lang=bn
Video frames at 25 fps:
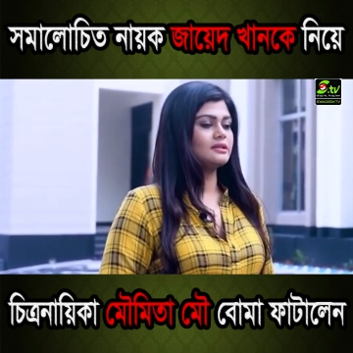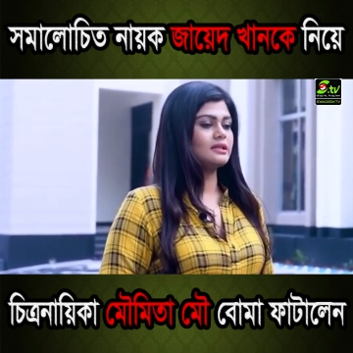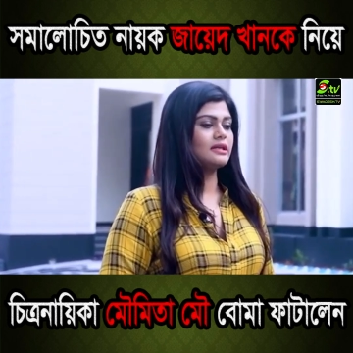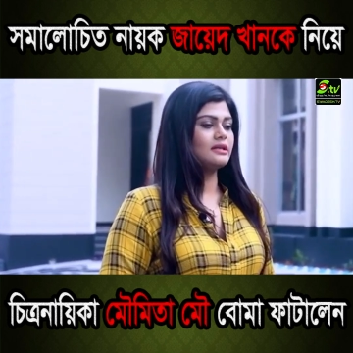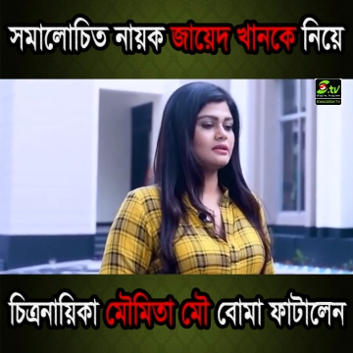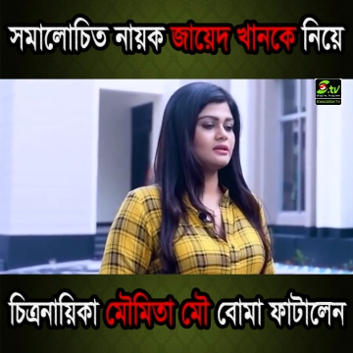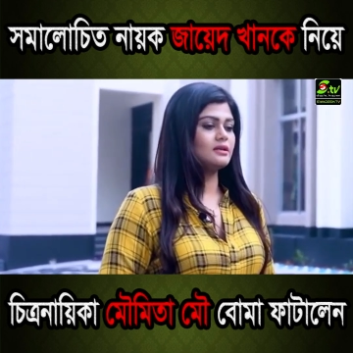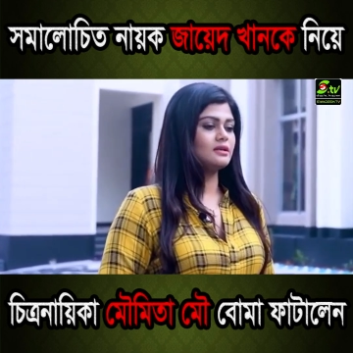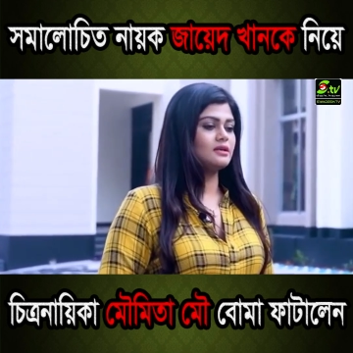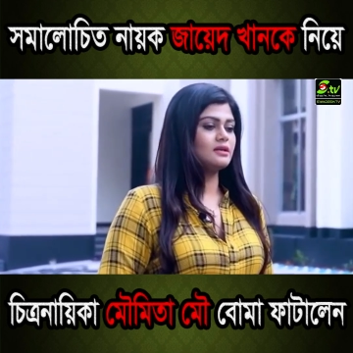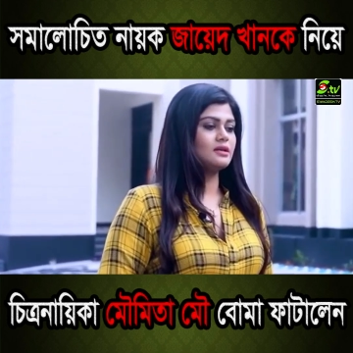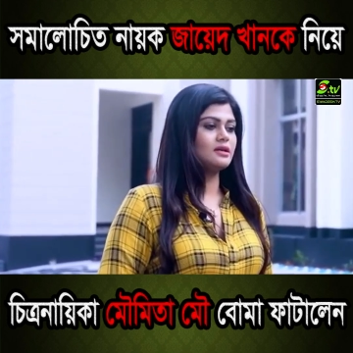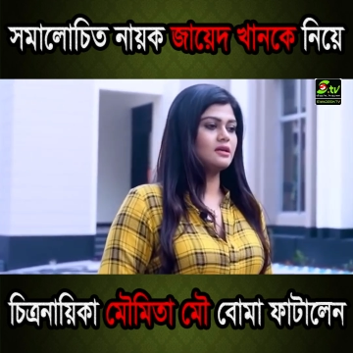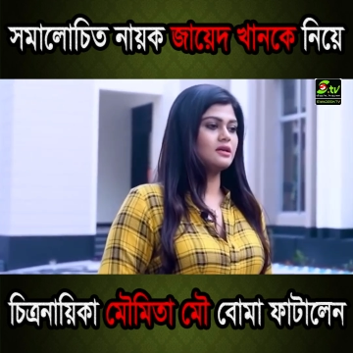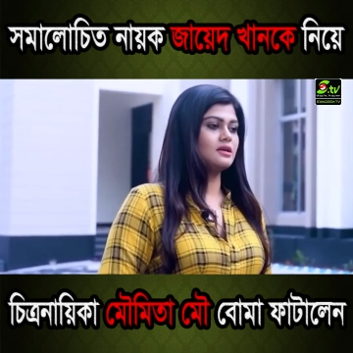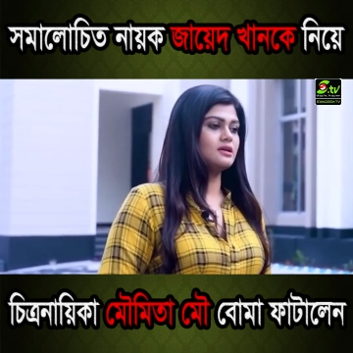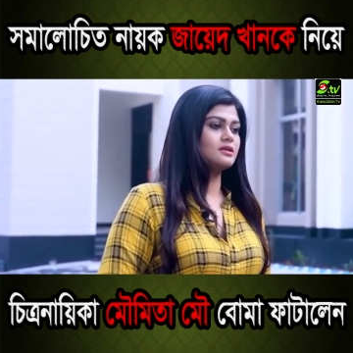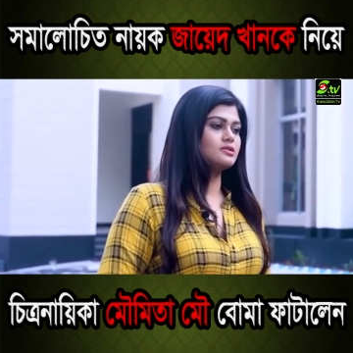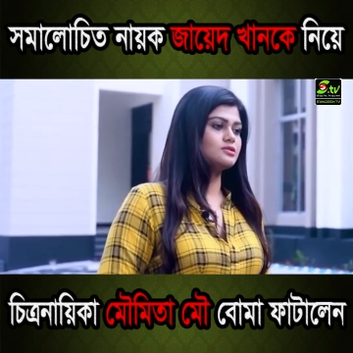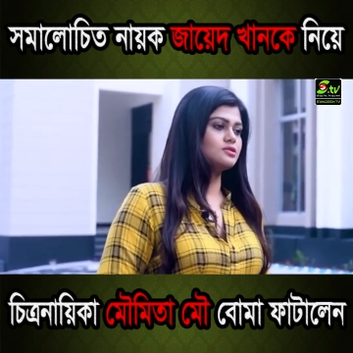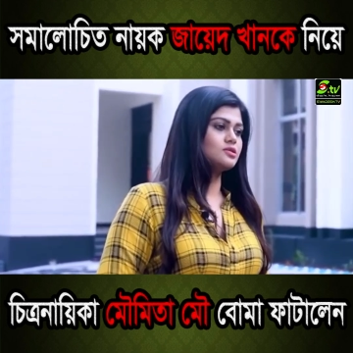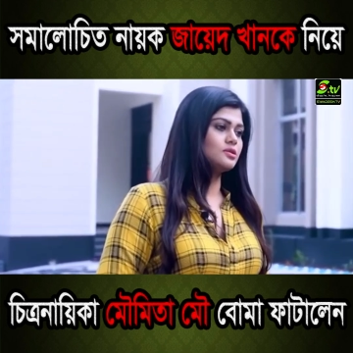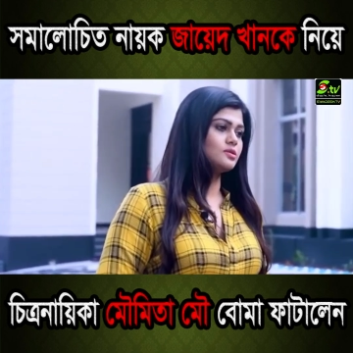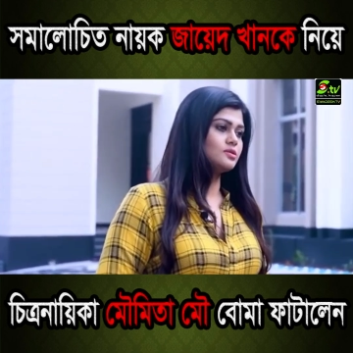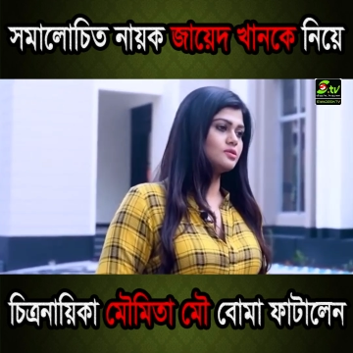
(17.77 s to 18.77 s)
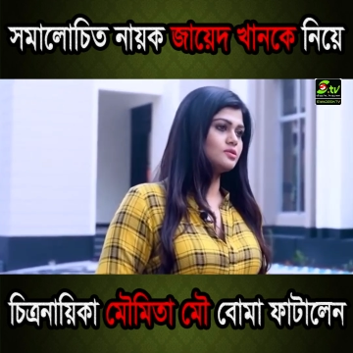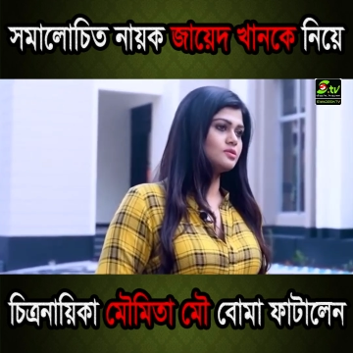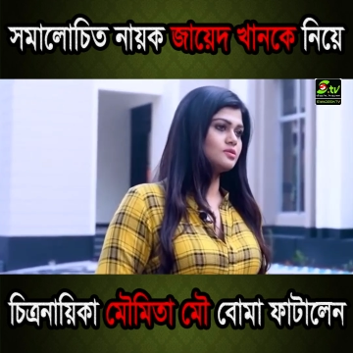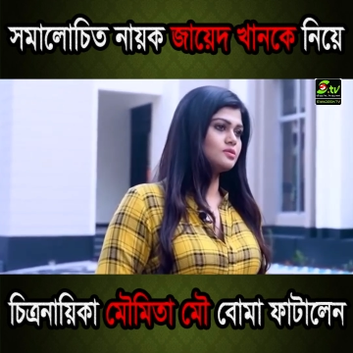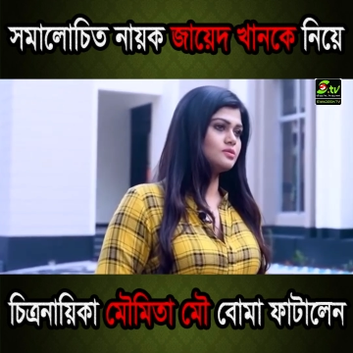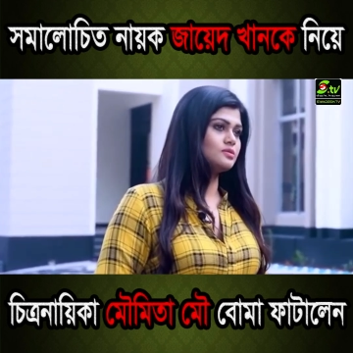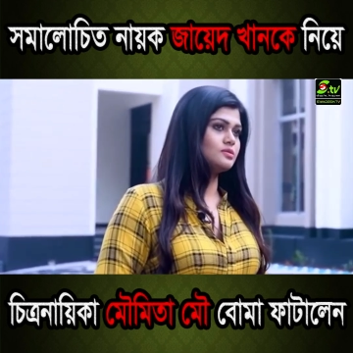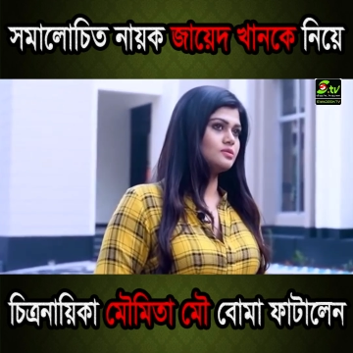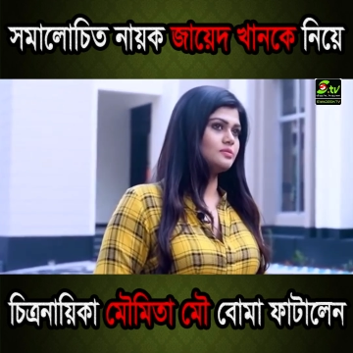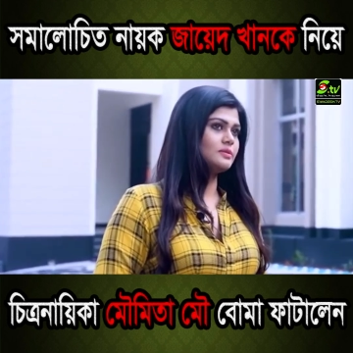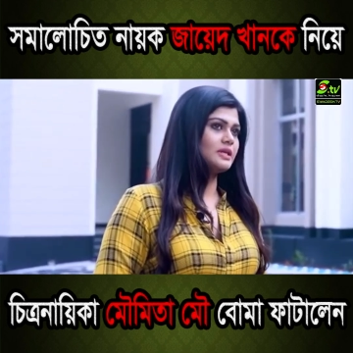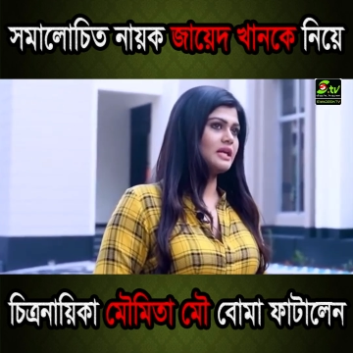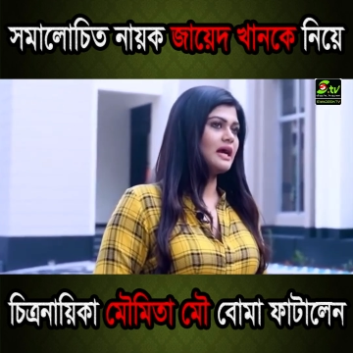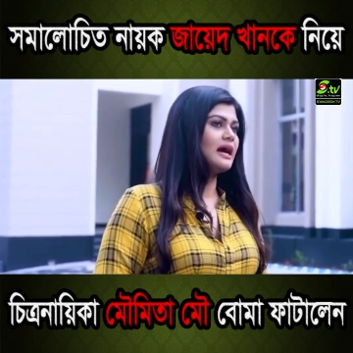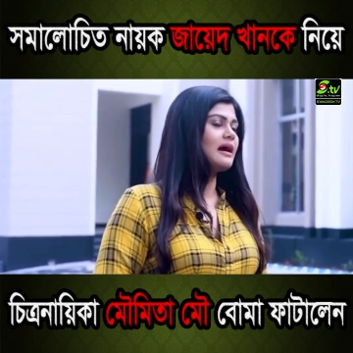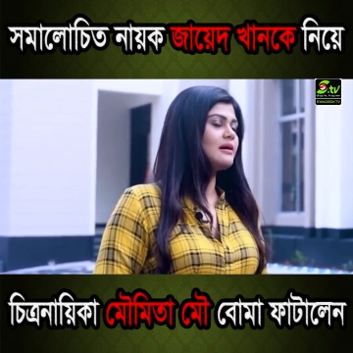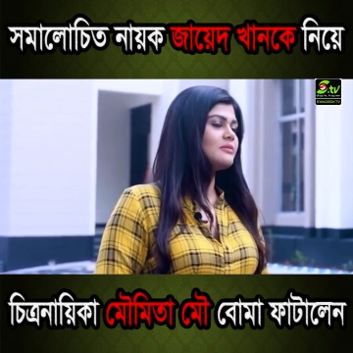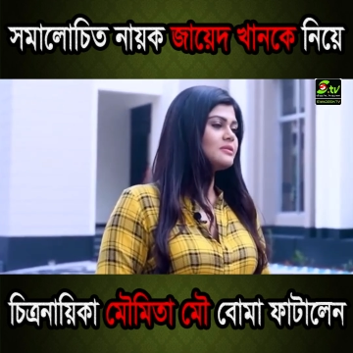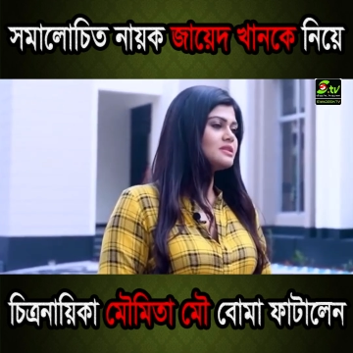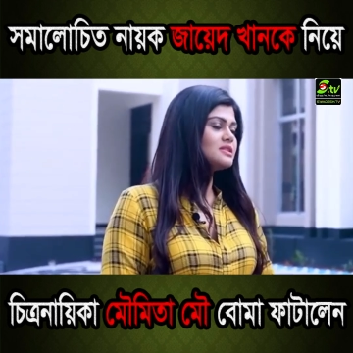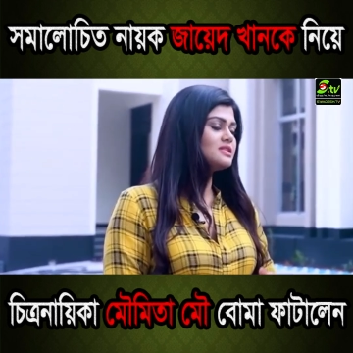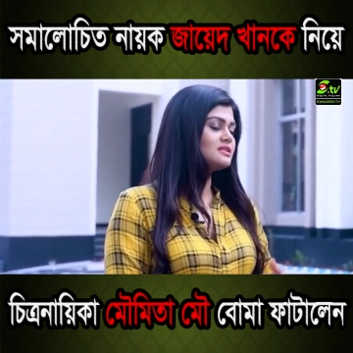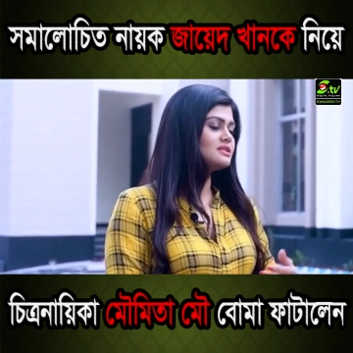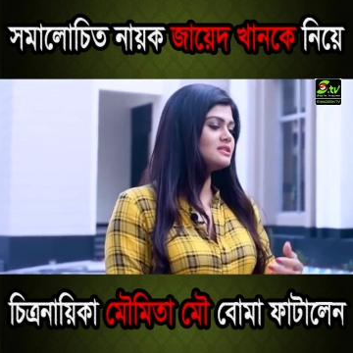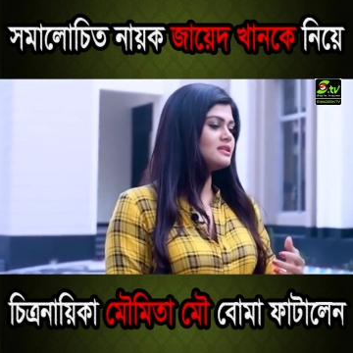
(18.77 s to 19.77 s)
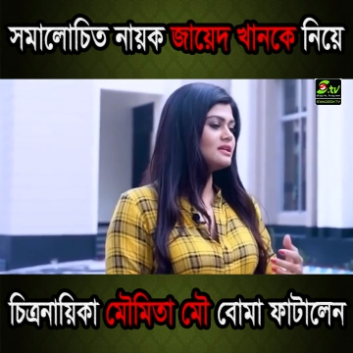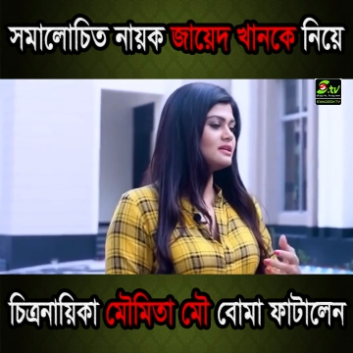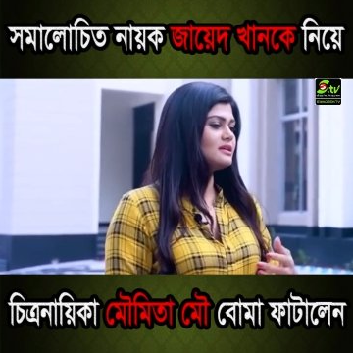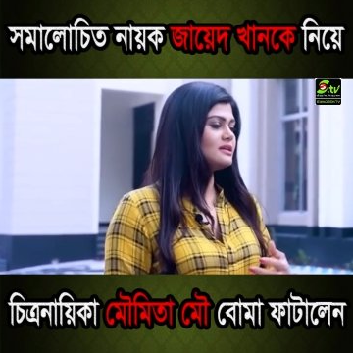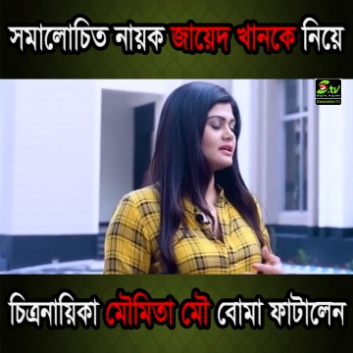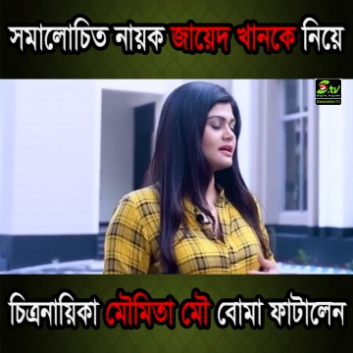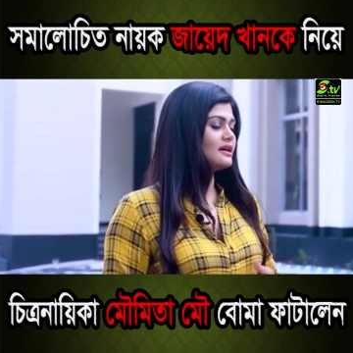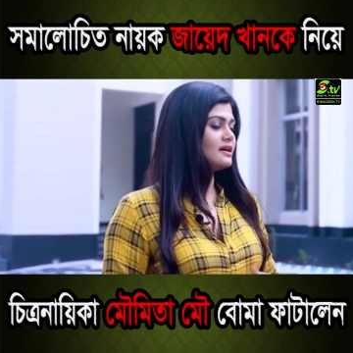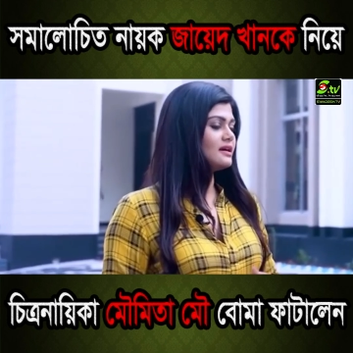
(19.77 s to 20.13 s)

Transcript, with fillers: দেন যতটুকু মানে আমার সাথে